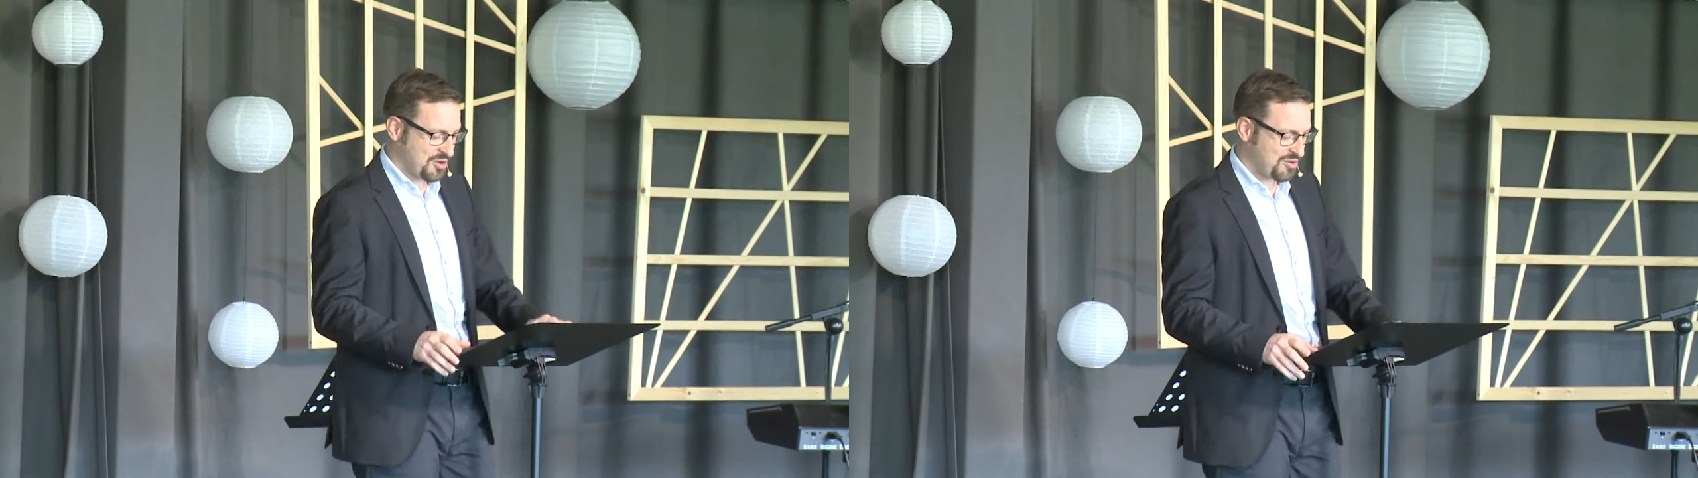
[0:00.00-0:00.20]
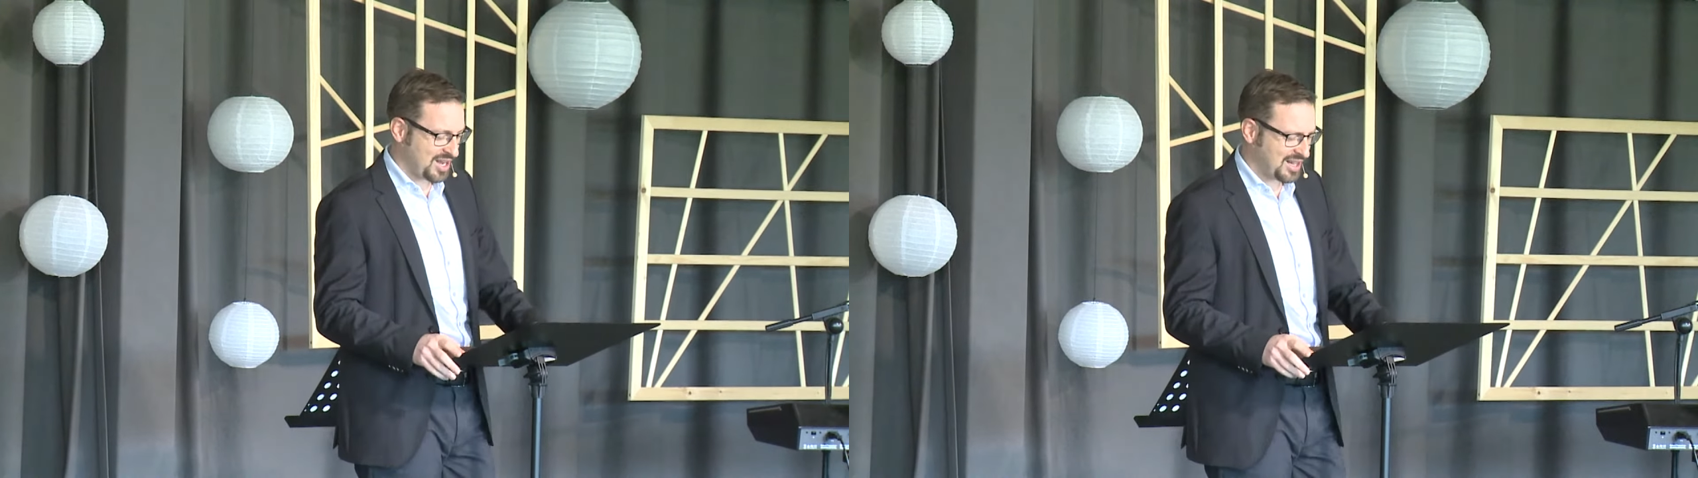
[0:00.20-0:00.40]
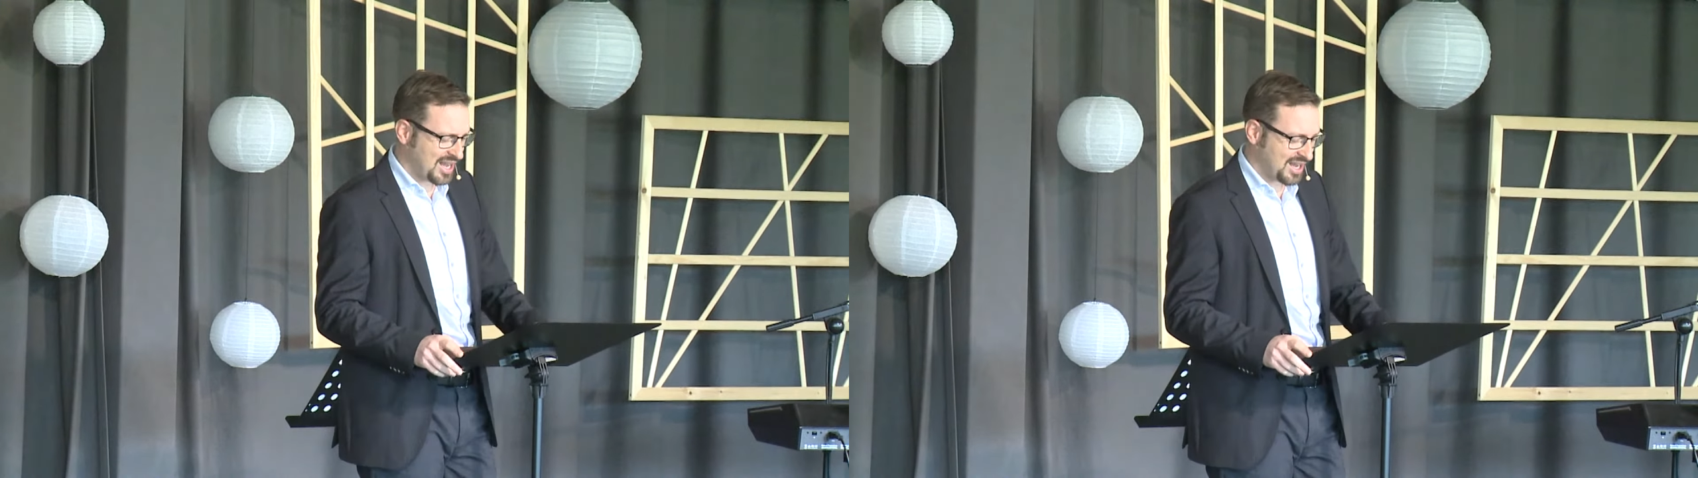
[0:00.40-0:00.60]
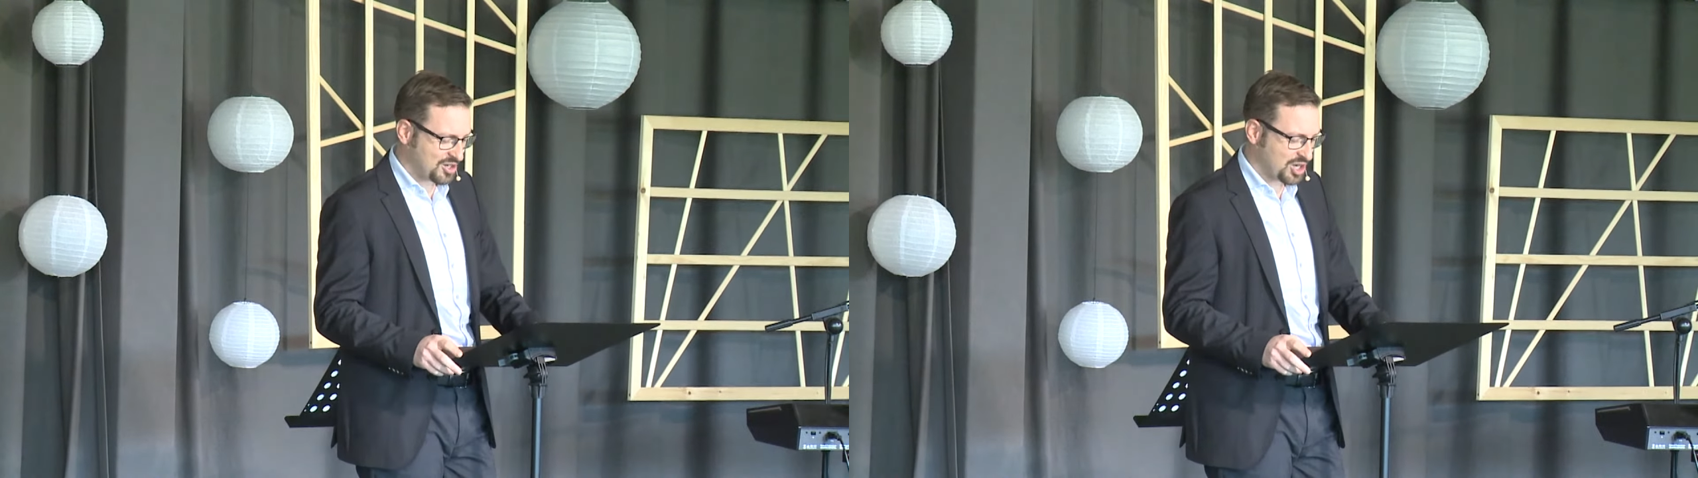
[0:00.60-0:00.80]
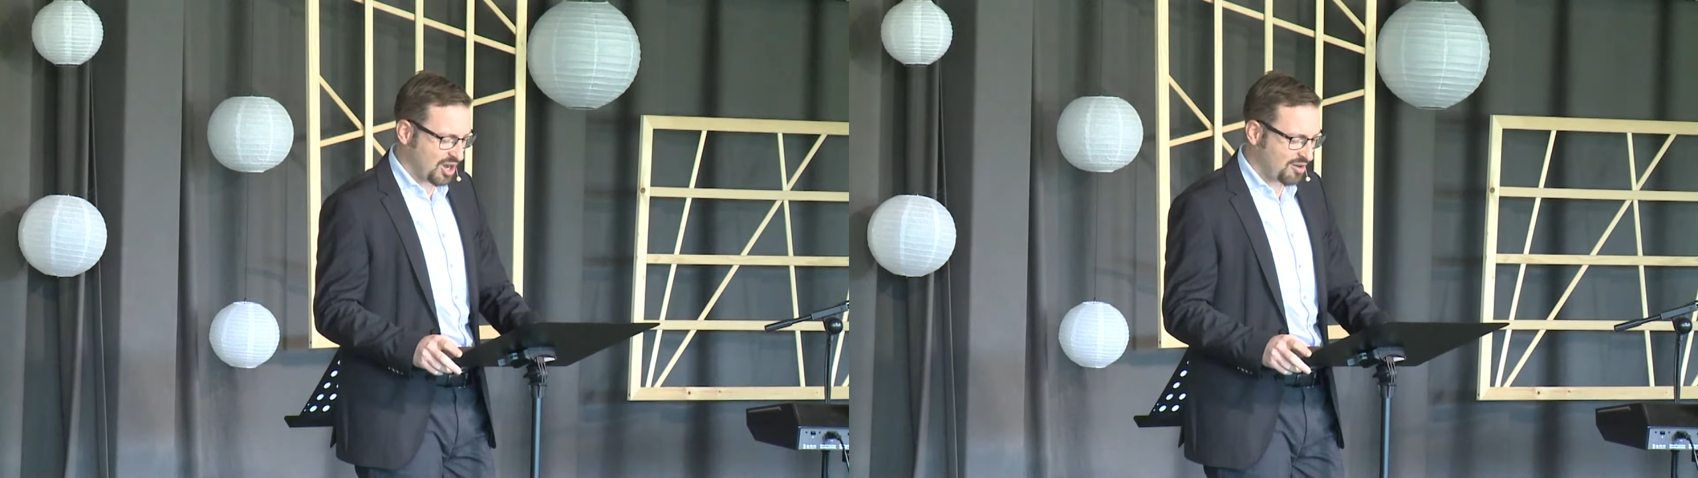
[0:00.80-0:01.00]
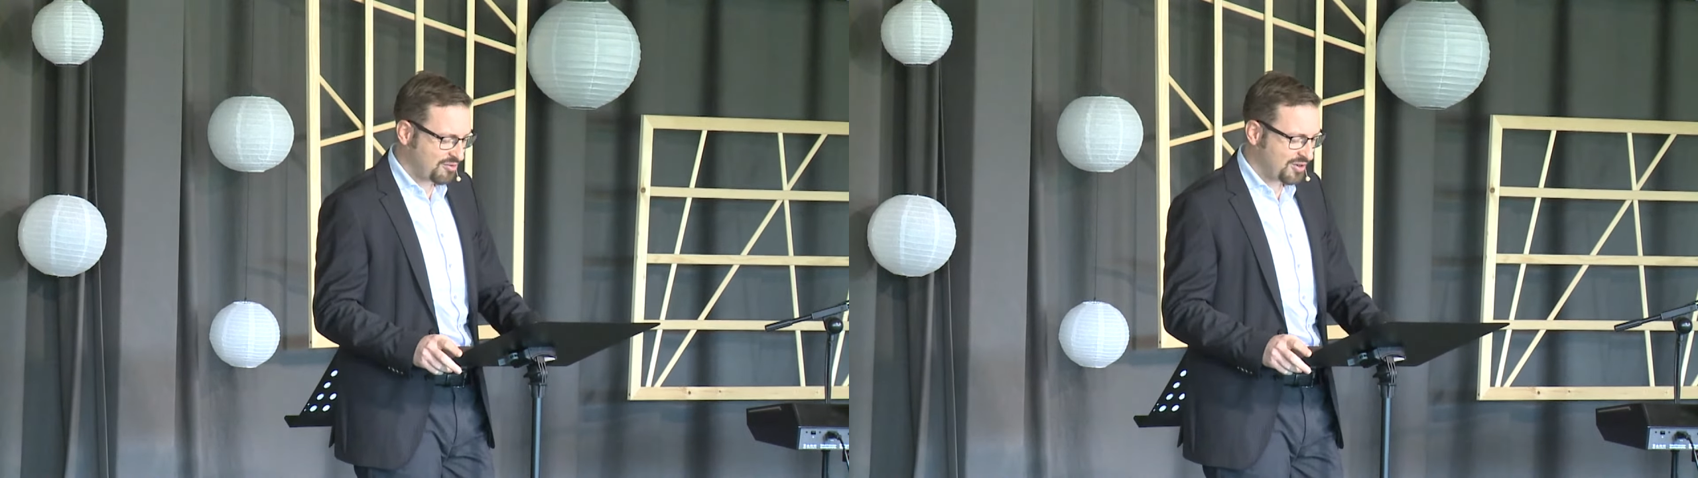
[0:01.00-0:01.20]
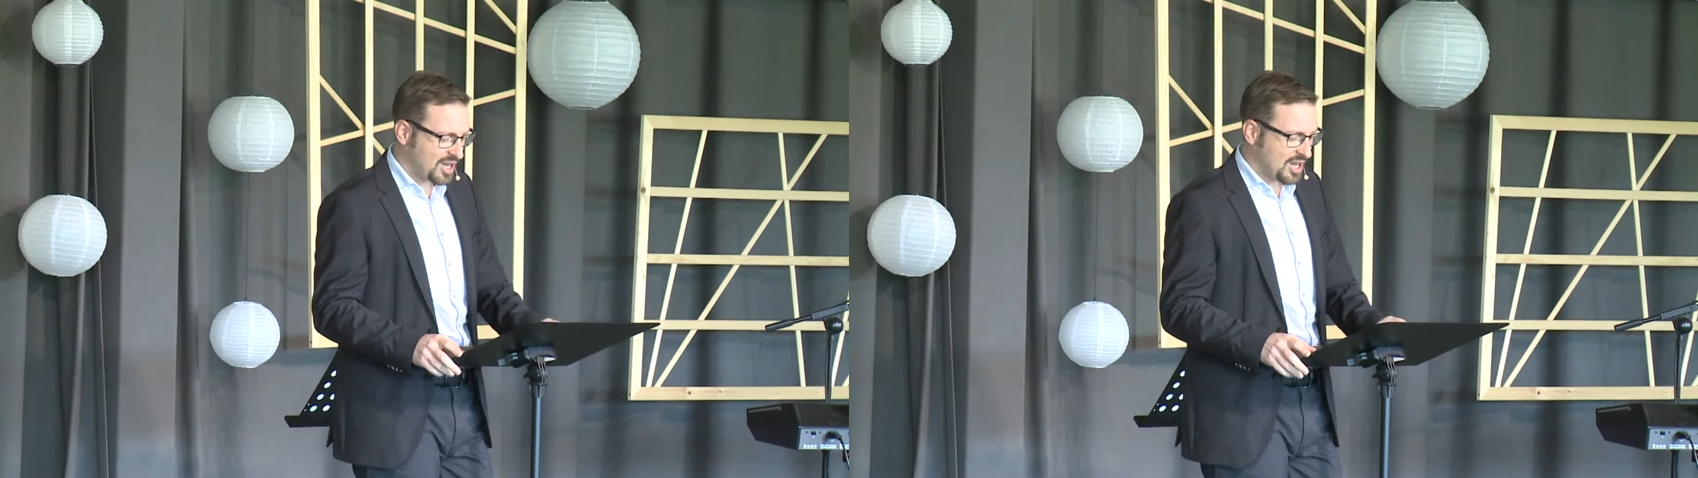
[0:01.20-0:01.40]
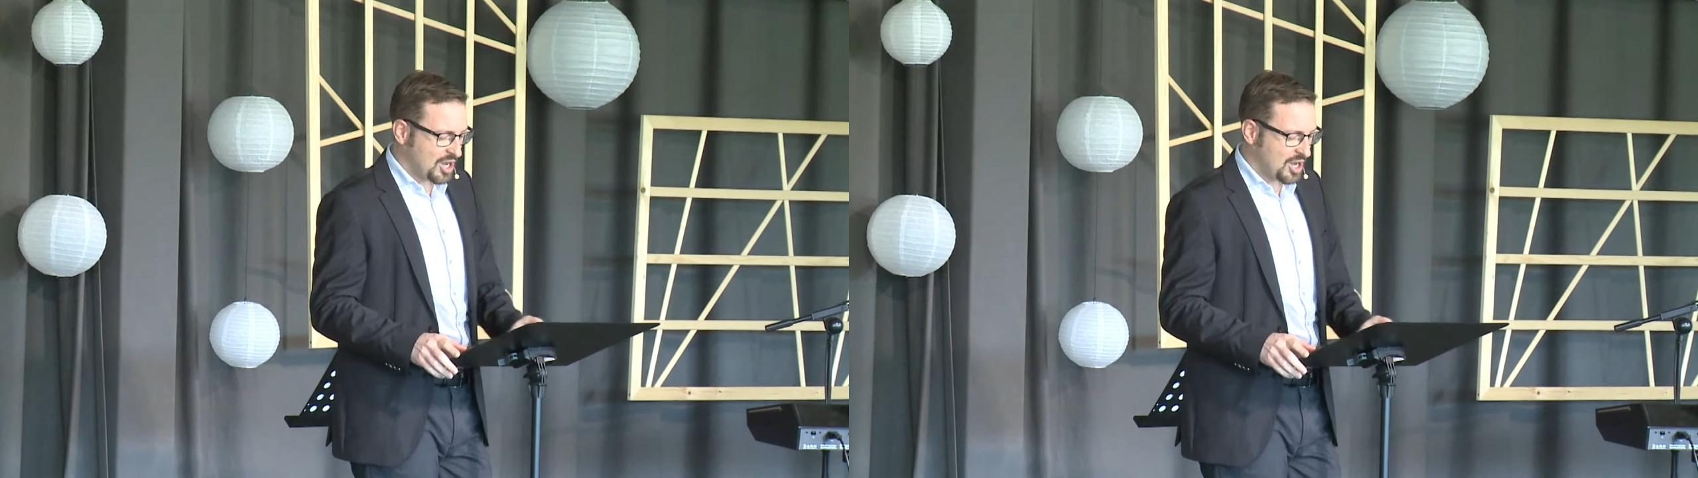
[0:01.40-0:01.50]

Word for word: für einen längeren Schlaf.